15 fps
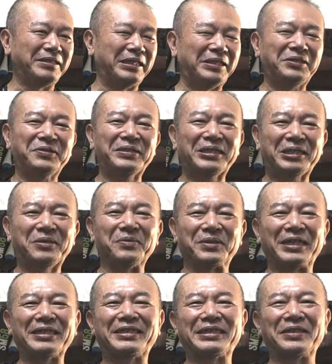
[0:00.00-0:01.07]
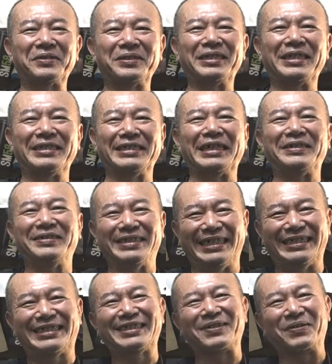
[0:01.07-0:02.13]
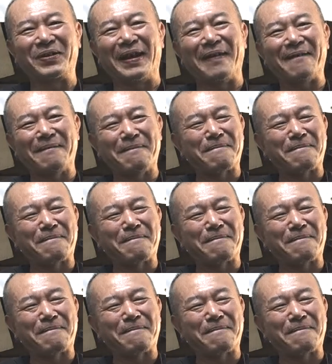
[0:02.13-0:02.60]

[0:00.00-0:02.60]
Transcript: 何をやってもキャッチャーのせいになるんです、これ。